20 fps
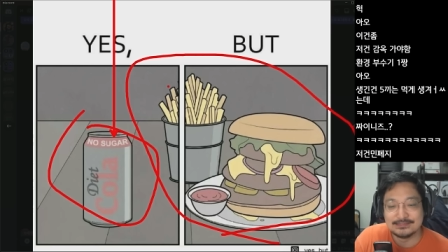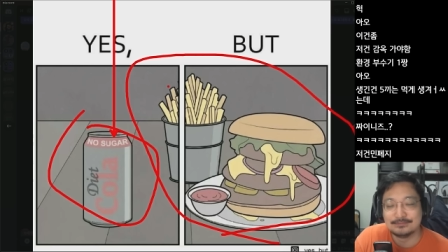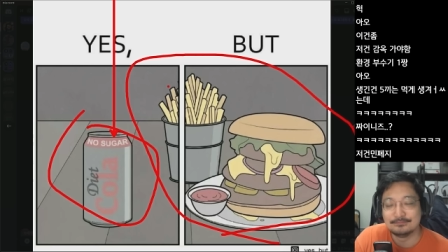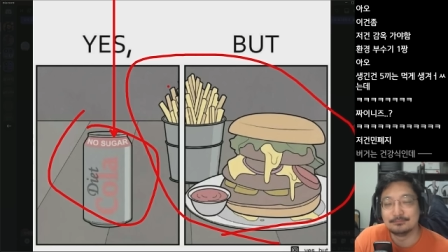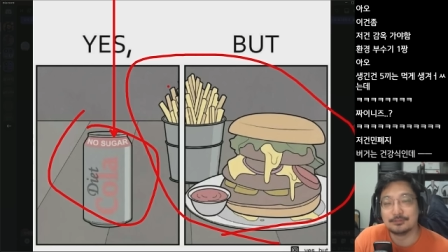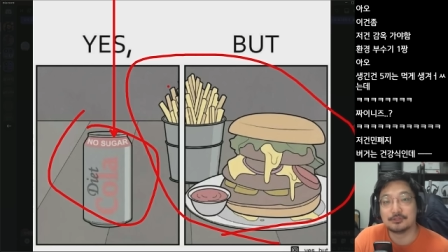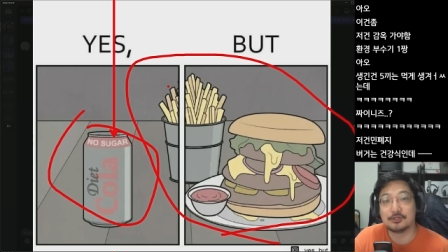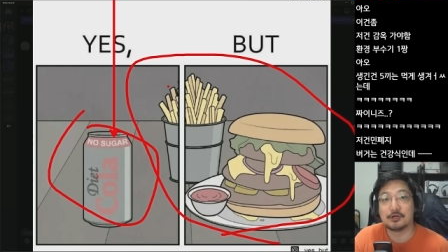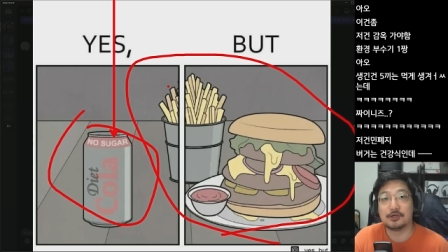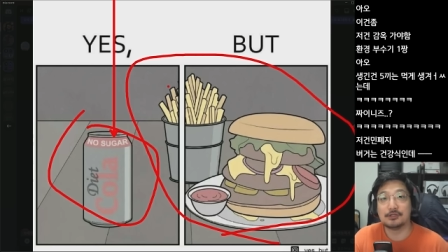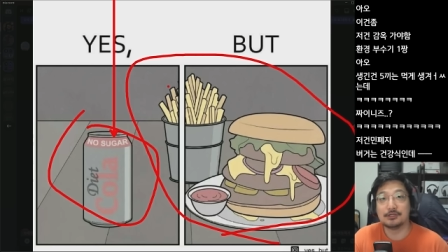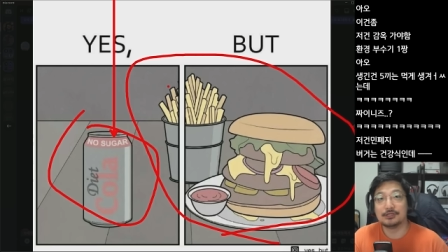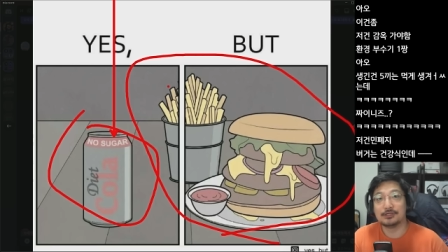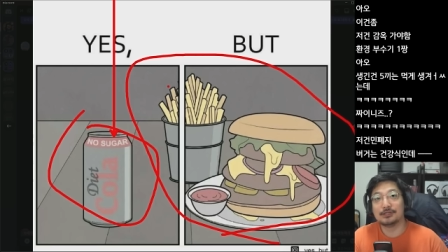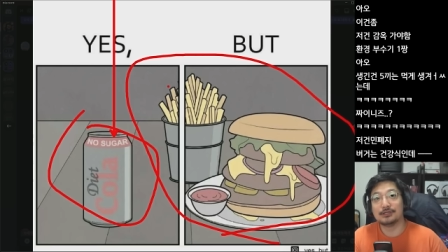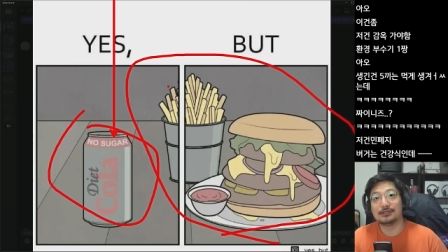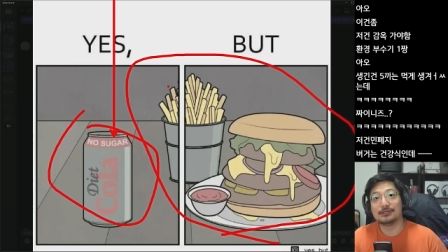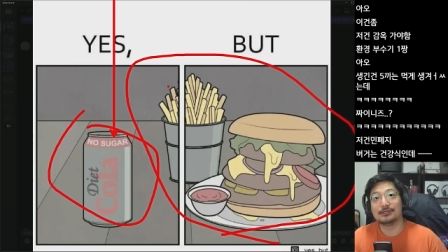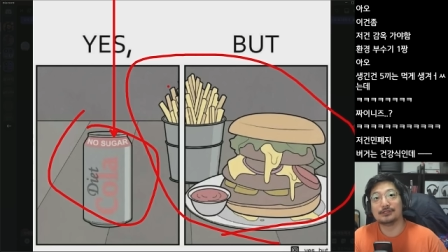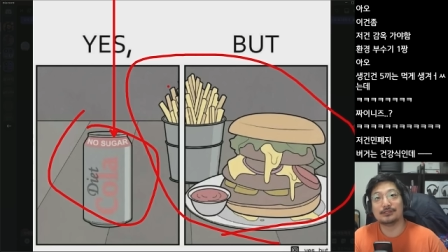뭐
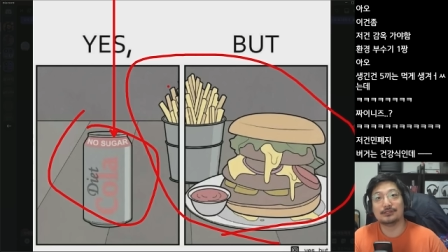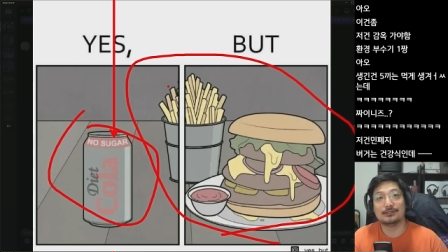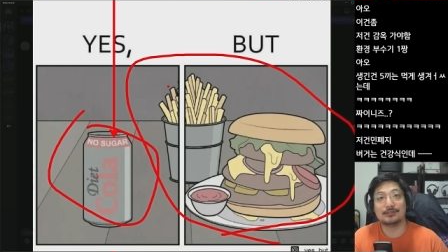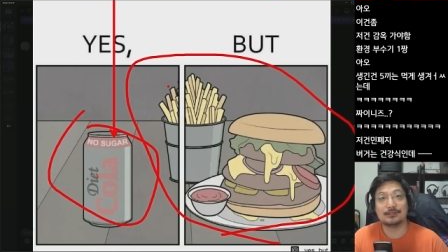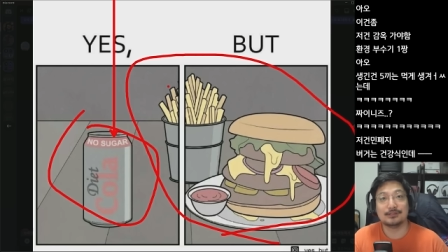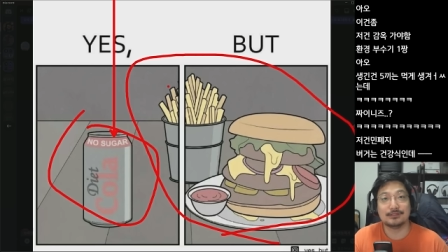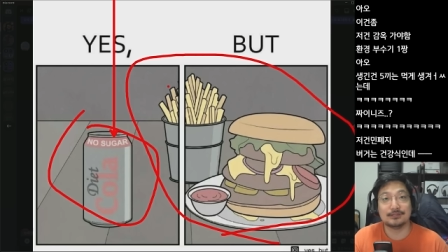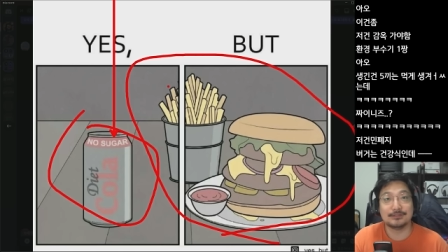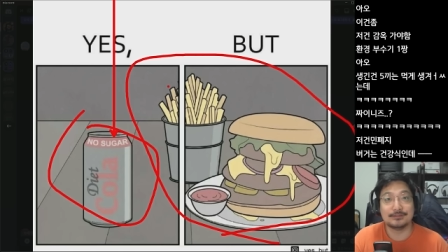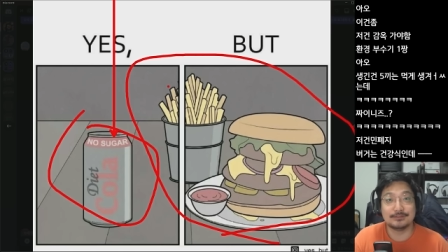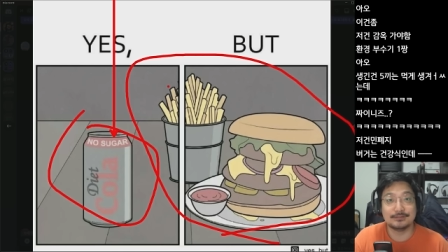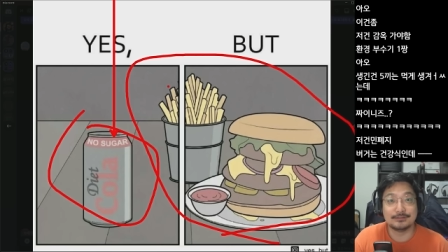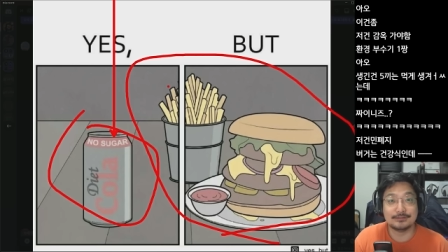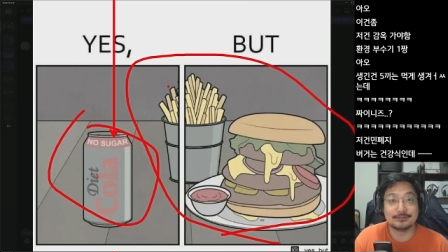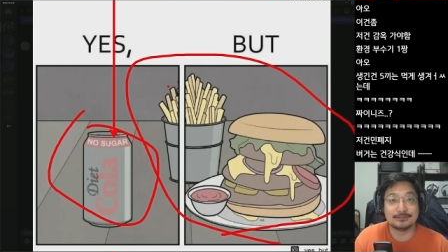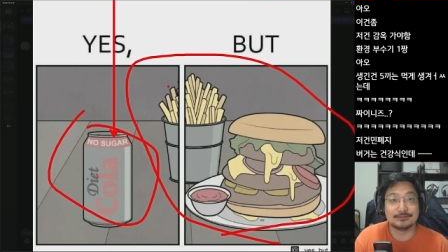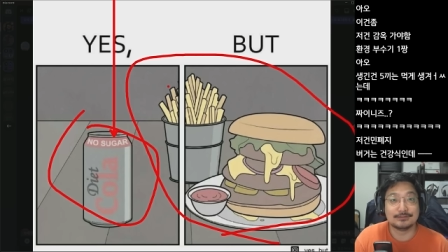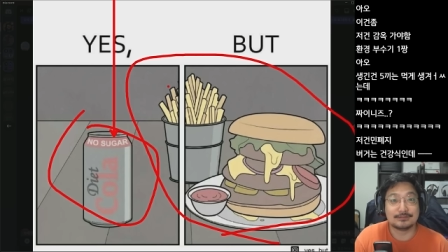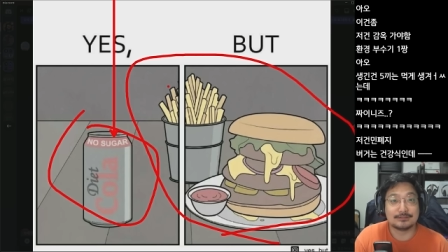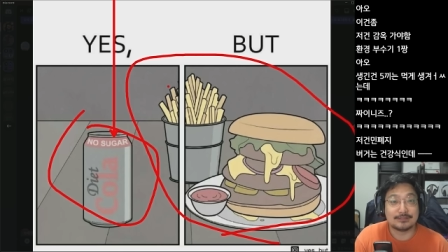
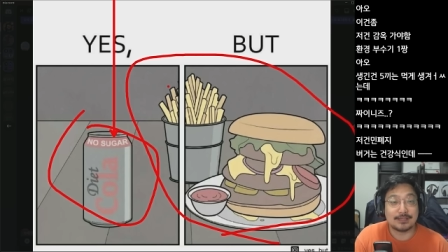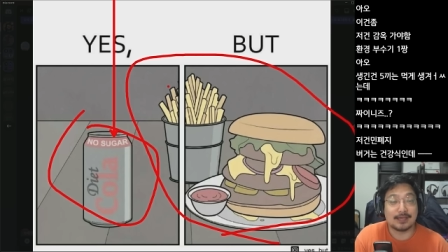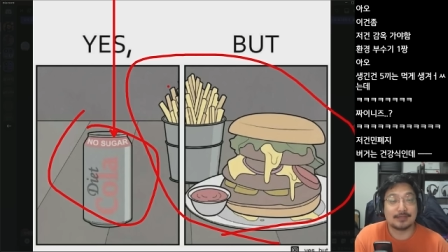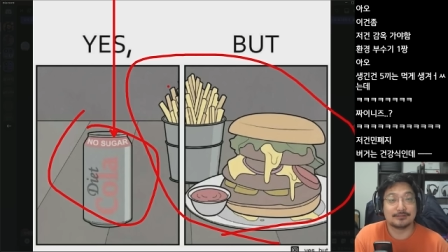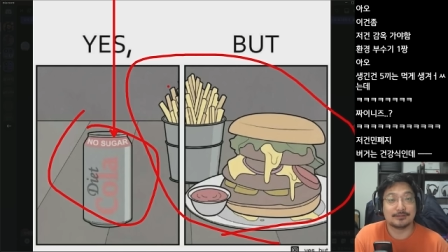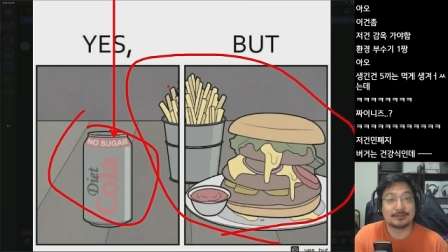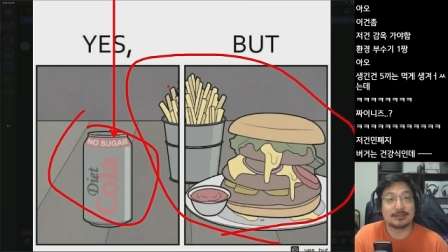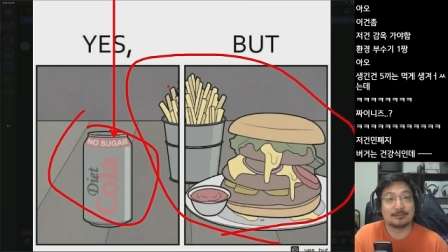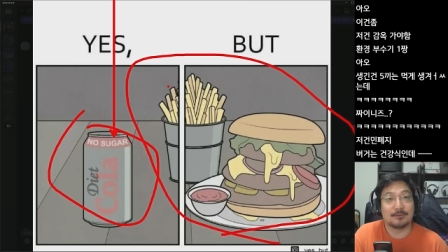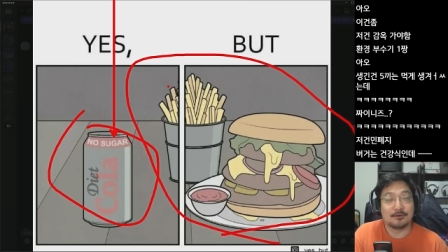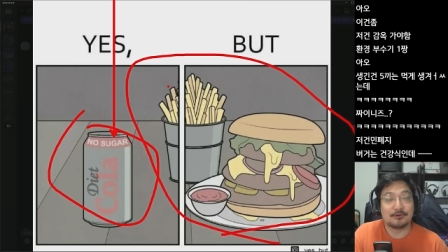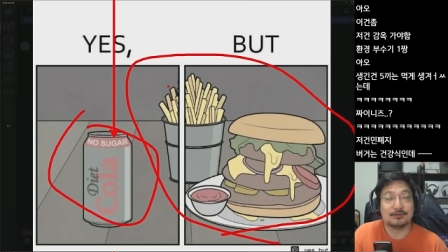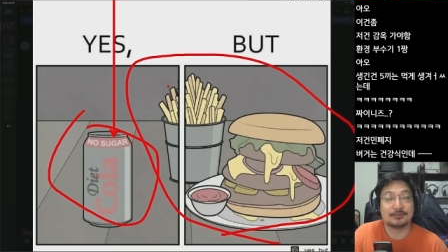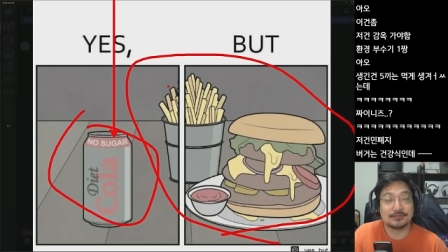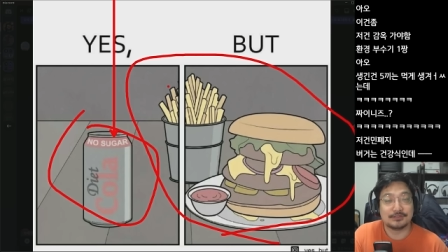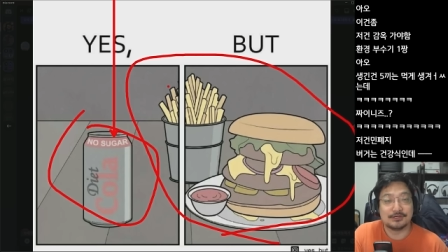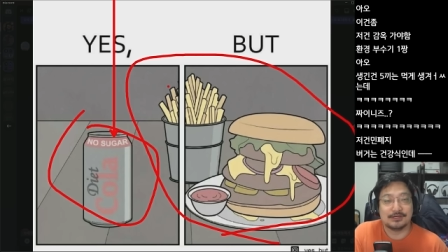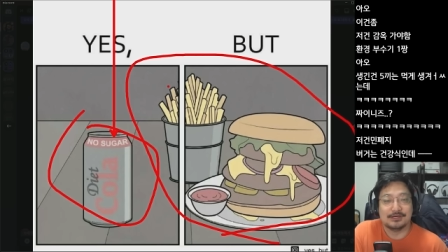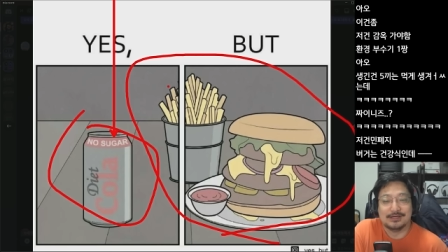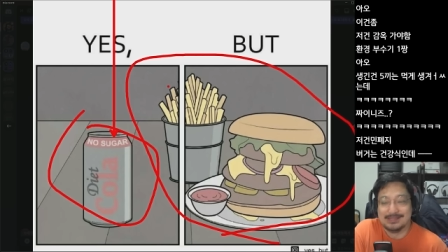저거는 제가 저렇게
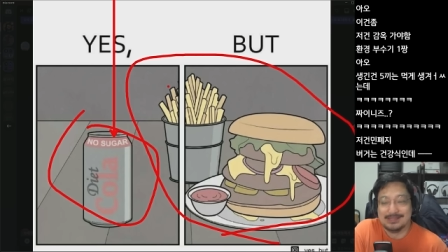먹어서